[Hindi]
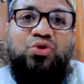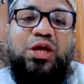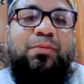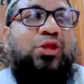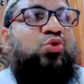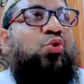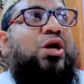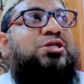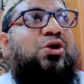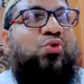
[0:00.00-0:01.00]
और उसके बाद
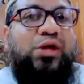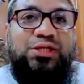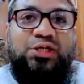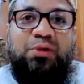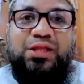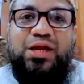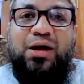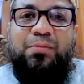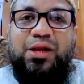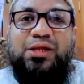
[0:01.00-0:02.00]
थोड़ा सा कोई
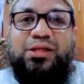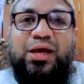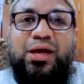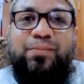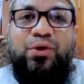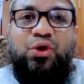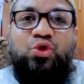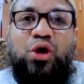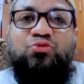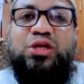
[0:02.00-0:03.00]
जज्बाती काम कर देता है
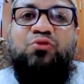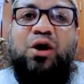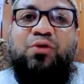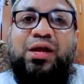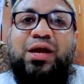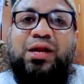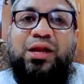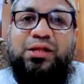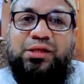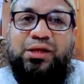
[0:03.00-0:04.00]
तो हम उसकी वाहवाही
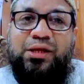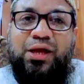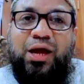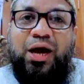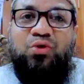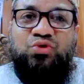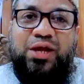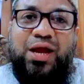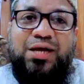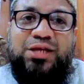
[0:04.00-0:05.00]
करने लगते हैं
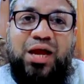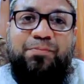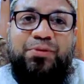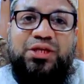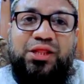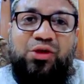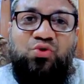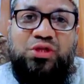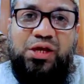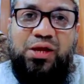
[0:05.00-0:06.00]
अगर उसके यहाँ इस्लाम
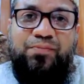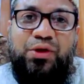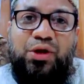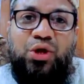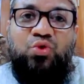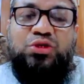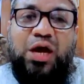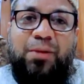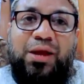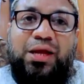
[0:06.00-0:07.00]
पसंदी होती
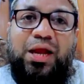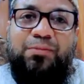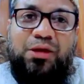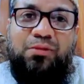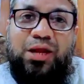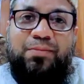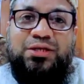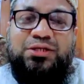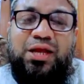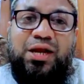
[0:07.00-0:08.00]
तो साहब कराम के
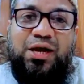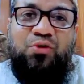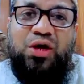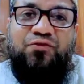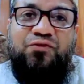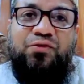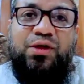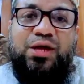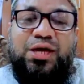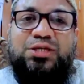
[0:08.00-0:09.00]
बारे में इस तरह का
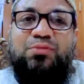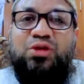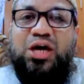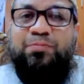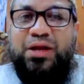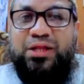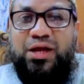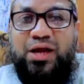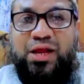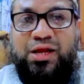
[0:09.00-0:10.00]
मौकफ़ किसी बुनियाद
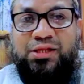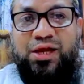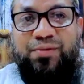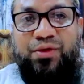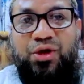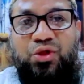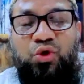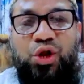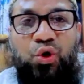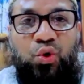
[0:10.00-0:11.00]
पर इख्तियार नहीं करता
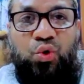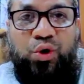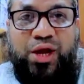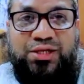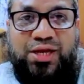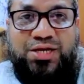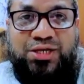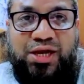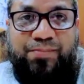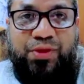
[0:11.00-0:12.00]
तो इन लोगों के
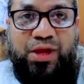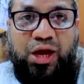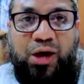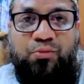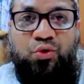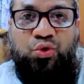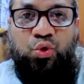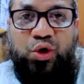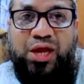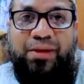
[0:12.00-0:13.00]
ज़रिए से
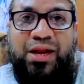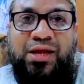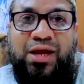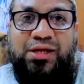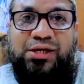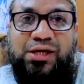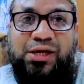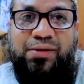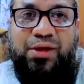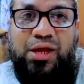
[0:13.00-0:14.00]
हमको धोखे में नहीं आना
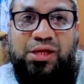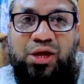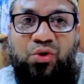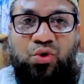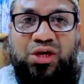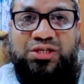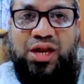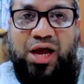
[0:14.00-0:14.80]
चाहिए ये लोग